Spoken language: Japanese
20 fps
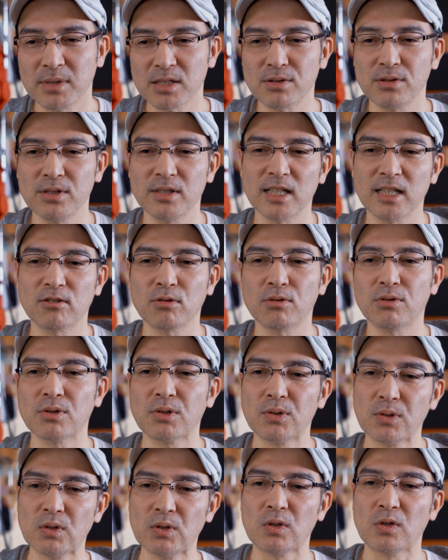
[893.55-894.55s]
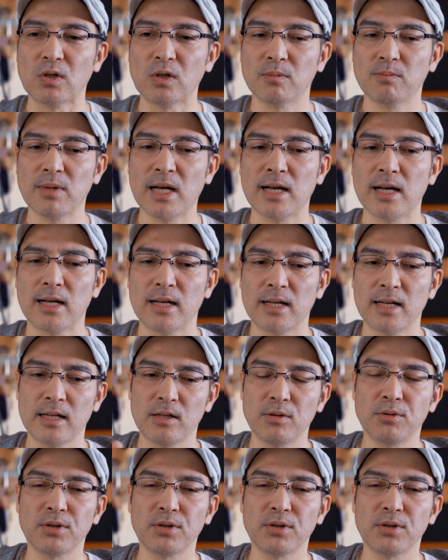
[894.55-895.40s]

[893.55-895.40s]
まあ、そういったところを、まあ、